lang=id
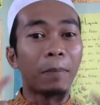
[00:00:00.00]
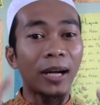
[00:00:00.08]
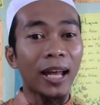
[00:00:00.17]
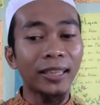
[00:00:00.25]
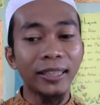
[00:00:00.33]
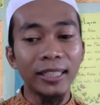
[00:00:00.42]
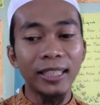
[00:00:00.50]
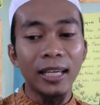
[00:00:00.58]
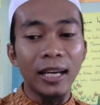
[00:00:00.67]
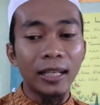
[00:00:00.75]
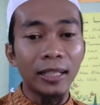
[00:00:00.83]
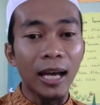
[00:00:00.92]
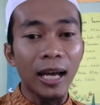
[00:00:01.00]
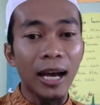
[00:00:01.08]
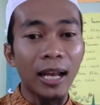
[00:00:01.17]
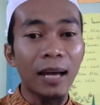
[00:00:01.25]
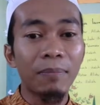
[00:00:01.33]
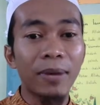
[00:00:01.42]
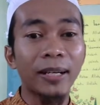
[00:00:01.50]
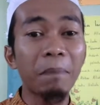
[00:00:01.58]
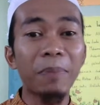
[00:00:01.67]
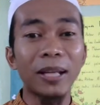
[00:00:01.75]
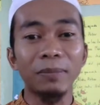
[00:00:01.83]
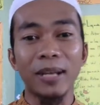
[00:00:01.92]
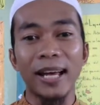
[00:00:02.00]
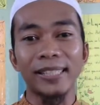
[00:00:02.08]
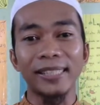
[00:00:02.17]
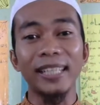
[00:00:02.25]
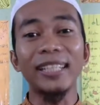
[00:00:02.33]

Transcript: berlatih di halaman 14.